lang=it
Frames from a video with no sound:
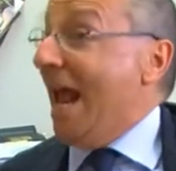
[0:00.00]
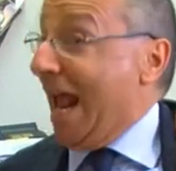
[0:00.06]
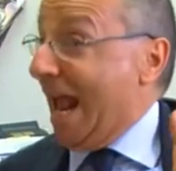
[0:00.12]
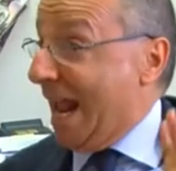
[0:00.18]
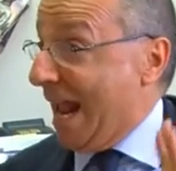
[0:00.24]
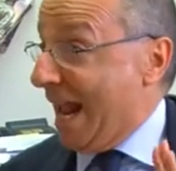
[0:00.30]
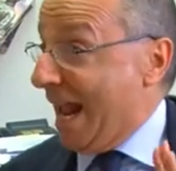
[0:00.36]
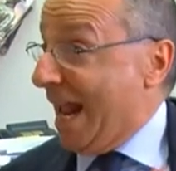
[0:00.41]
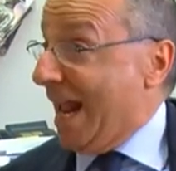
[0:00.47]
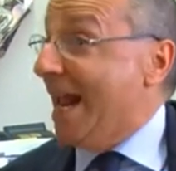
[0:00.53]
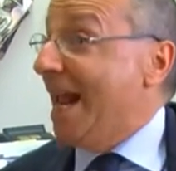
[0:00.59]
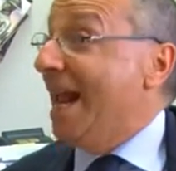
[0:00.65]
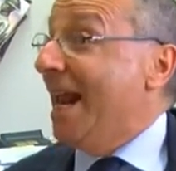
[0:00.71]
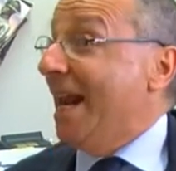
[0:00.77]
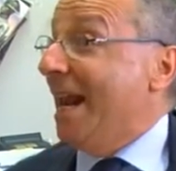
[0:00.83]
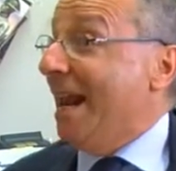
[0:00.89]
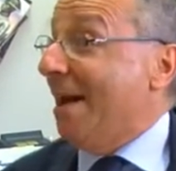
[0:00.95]
E
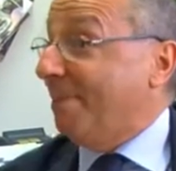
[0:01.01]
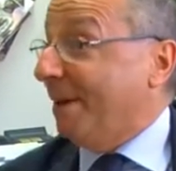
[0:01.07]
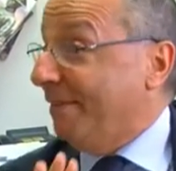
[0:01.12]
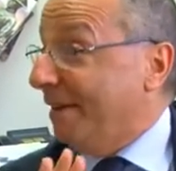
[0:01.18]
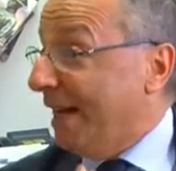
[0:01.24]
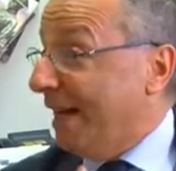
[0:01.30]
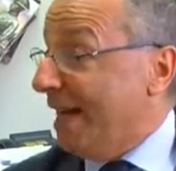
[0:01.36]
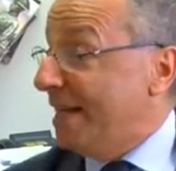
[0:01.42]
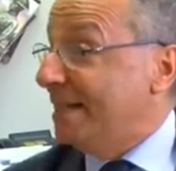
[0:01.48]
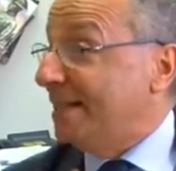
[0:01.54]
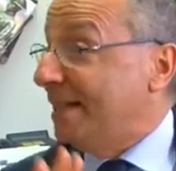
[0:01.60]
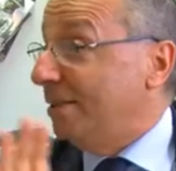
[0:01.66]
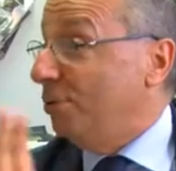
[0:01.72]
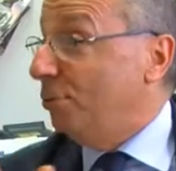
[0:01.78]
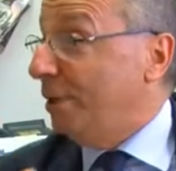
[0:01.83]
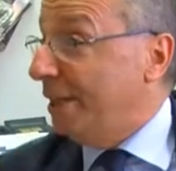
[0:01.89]
la prevalenza di un